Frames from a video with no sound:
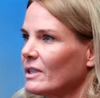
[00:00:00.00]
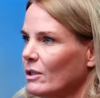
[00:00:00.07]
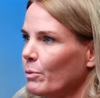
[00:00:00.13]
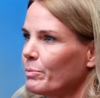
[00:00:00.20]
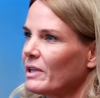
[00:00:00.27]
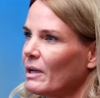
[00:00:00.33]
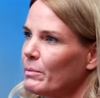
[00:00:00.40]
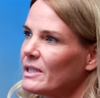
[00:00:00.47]
ich glaube,
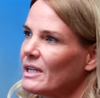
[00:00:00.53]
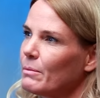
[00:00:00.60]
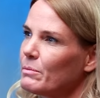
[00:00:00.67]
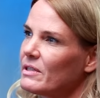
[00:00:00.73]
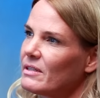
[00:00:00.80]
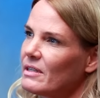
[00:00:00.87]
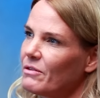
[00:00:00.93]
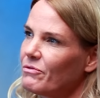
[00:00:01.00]
damit haben
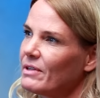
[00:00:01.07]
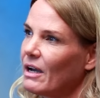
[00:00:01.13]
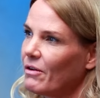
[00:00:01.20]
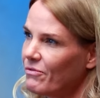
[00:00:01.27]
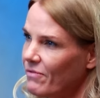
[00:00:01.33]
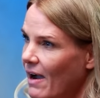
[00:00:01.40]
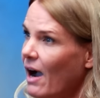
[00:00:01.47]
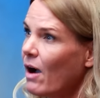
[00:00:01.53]
Sie sehr viel
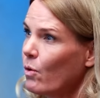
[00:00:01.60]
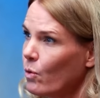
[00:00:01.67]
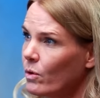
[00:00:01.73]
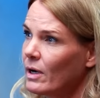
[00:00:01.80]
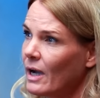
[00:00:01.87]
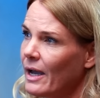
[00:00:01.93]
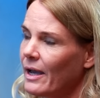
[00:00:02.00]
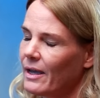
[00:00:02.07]

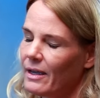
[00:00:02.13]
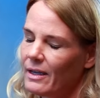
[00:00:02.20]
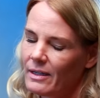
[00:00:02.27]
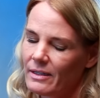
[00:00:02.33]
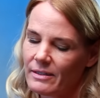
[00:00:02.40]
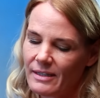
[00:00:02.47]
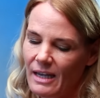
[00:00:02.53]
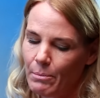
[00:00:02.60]
Erfahrung
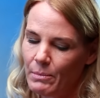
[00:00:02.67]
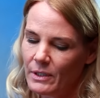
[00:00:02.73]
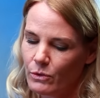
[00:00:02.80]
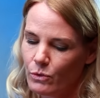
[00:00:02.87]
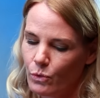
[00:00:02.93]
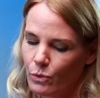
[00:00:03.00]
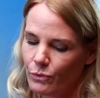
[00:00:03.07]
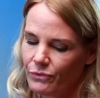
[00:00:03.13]
sammeln
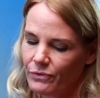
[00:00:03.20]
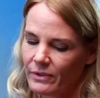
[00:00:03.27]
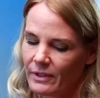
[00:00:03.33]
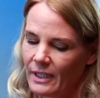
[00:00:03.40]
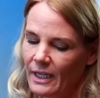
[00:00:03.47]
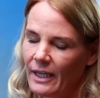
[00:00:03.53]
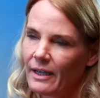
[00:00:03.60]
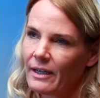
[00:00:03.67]

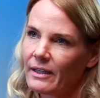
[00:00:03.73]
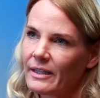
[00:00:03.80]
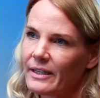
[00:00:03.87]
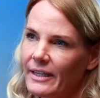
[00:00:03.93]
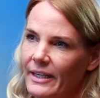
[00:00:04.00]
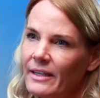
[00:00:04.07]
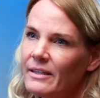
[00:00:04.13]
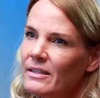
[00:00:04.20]
dürfen.
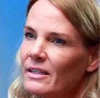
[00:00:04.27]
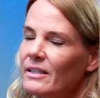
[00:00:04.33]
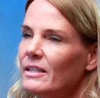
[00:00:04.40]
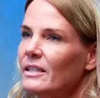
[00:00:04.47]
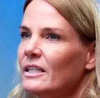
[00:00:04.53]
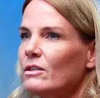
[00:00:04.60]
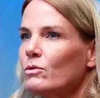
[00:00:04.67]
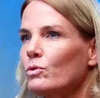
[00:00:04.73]
Gehen denn
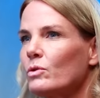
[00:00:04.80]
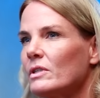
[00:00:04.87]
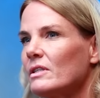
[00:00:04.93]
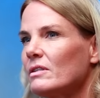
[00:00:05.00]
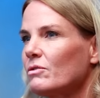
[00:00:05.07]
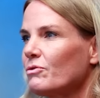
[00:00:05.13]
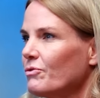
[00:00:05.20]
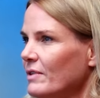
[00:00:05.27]
nicht durch
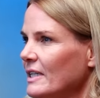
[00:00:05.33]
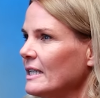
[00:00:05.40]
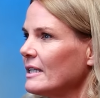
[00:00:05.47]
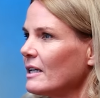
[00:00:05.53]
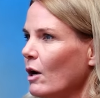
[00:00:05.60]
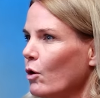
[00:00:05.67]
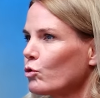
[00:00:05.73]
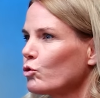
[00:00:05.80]
diese
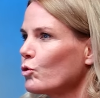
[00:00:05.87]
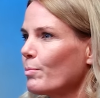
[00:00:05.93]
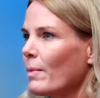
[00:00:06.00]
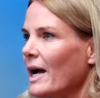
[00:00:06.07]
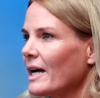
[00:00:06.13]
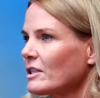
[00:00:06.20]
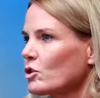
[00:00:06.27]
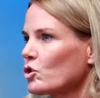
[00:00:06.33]
vielen
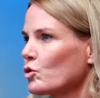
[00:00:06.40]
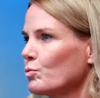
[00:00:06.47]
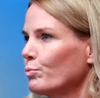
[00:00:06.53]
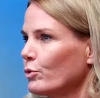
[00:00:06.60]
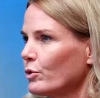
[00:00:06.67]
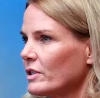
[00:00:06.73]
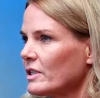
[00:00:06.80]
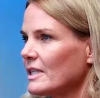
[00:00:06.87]
automatischen
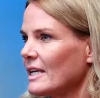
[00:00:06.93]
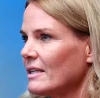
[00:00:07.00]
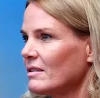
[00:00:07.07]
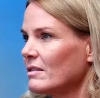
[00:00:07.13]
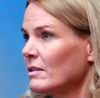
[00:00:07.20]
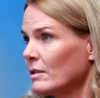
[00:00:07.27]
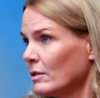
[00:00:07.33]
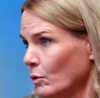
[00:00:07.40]

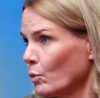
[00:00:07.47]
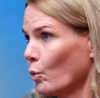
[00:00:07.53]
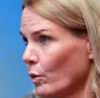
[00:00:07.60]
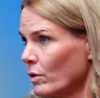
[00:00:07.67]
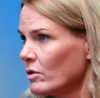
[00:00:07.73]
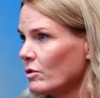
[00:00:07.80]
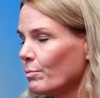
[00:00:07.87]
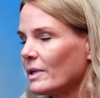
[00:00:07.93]
Prozesse
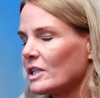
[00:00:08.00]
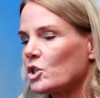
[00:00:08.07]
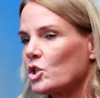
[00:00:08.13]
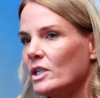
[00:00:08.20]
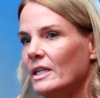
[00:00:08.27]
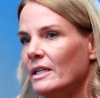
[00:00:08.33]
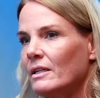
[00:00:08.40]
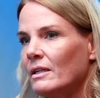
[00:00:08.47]
und
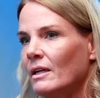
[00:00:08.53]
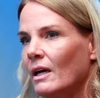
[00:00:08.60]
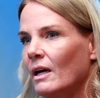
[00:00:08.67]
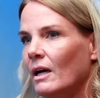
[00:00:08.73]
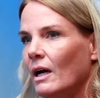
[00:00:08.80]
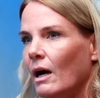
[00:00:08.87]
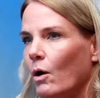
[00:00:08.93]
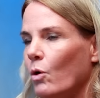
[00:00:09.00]
Maschinen
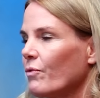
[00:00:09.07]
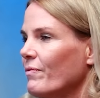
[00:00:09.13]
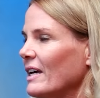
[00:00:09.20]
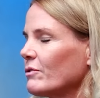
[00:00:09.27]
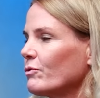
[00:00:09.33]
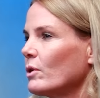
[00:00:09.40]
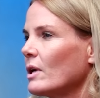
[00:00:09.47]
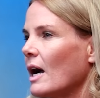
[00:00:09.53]
auch
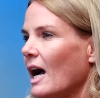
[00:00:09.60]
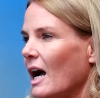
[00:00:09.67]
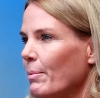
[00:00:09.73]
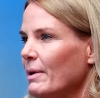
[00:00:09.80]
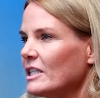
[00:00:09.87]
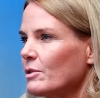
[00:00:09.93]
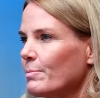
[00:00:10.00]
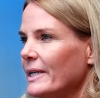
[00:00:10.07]
wertvolle
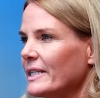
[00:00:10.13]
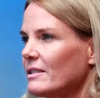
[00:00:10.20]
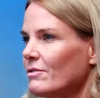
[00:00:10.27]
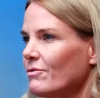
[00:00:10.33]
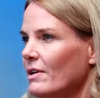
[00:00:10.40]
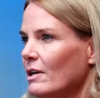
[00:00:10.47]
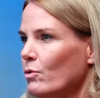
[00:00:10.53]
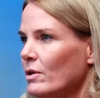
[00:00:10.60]
Arbeitsplätze
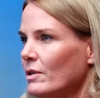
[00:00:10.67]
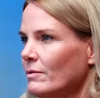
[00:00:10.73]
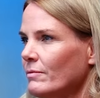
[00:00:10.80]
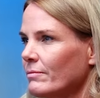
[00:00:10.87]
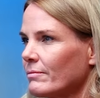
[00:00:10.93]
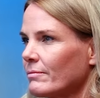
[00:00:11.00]
verloren?